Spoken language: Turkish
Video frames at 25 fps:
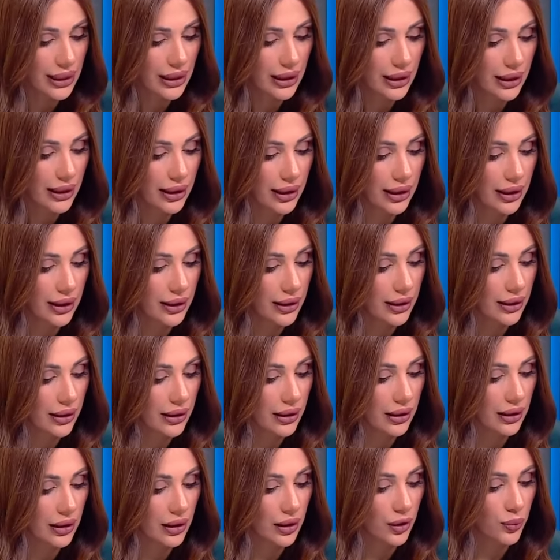
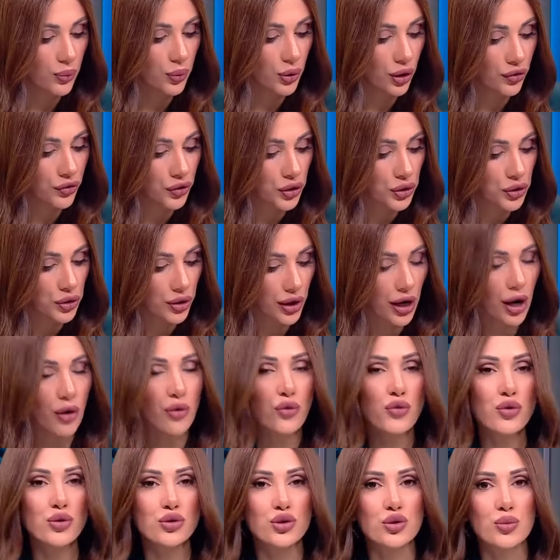E, Profesyonel
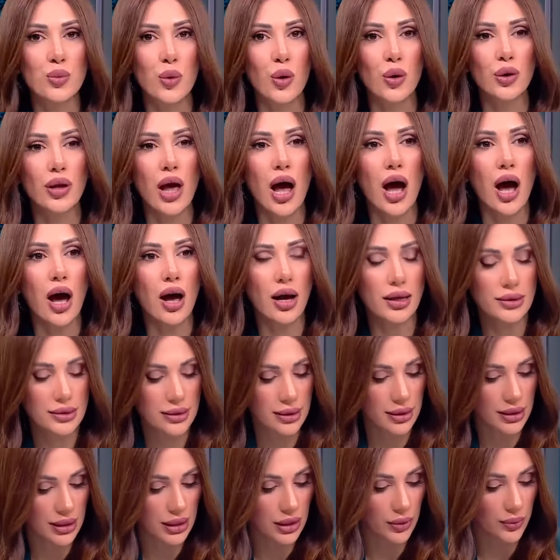Futbol A
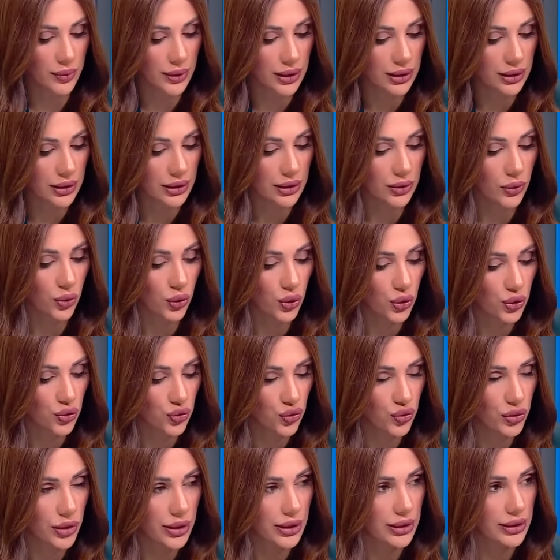takımı
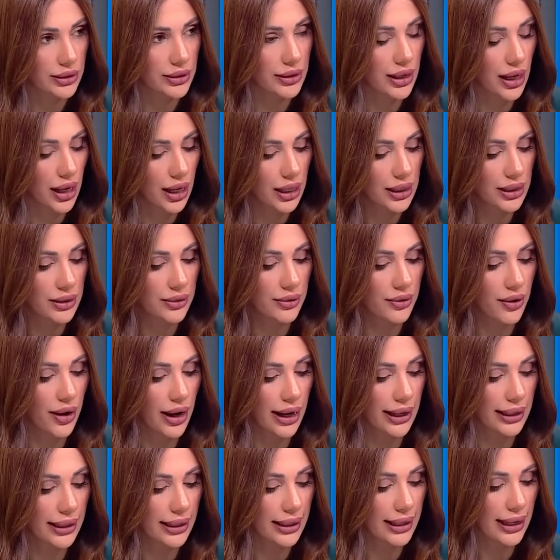oyuncularından
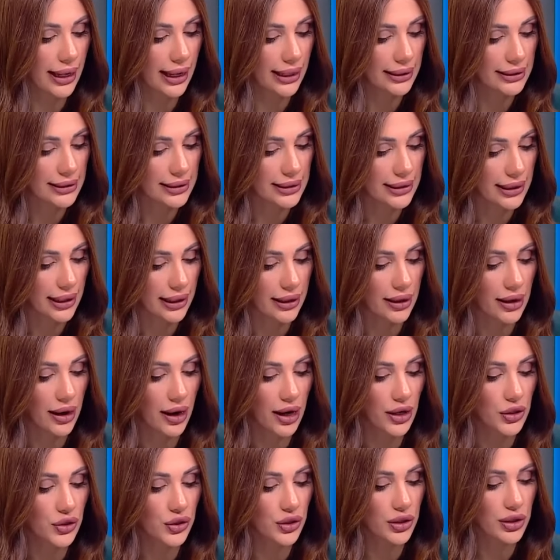Ryan Kent ile
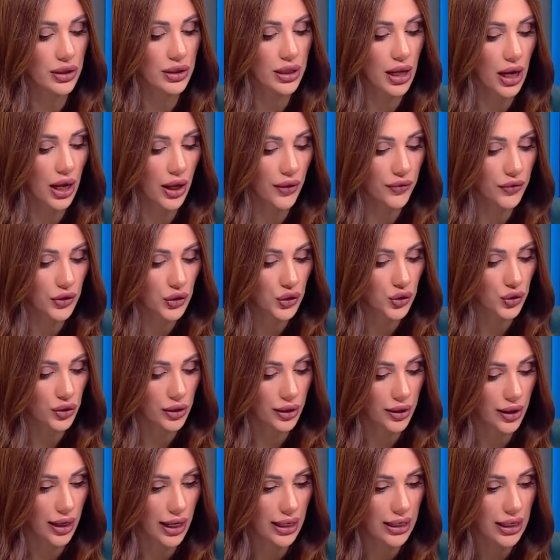karşılıklı
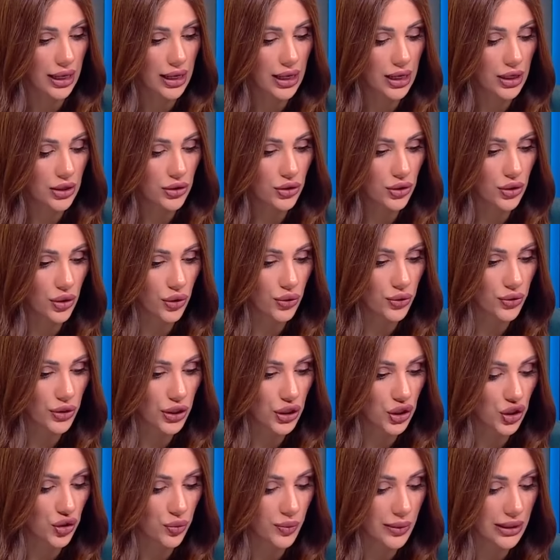anlaşılarak
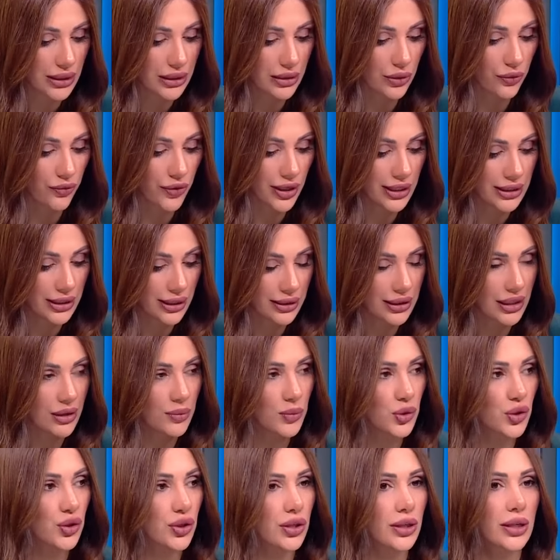sözleşmesi
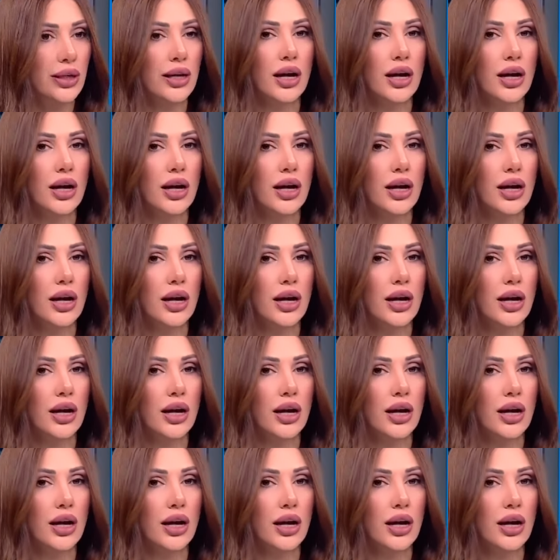feshedilmiştir.